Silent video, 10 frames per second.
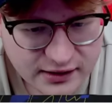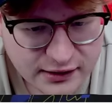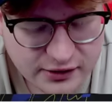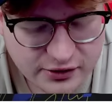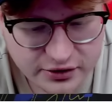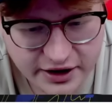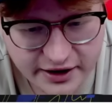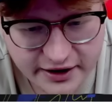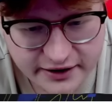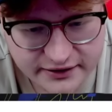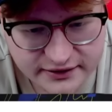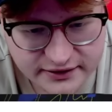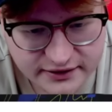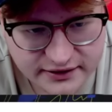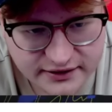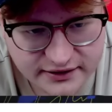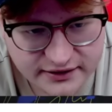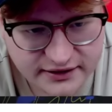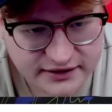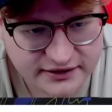Ojej.
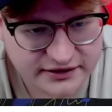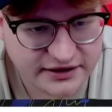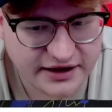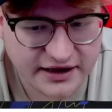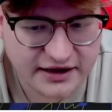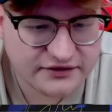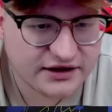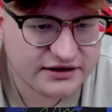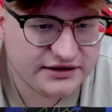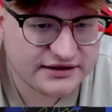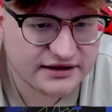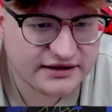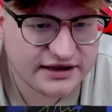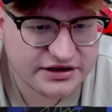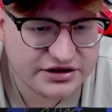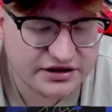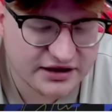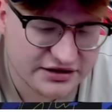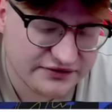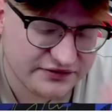E, nie, Afganistan też
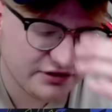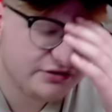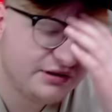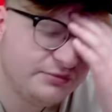inaczej wygląda.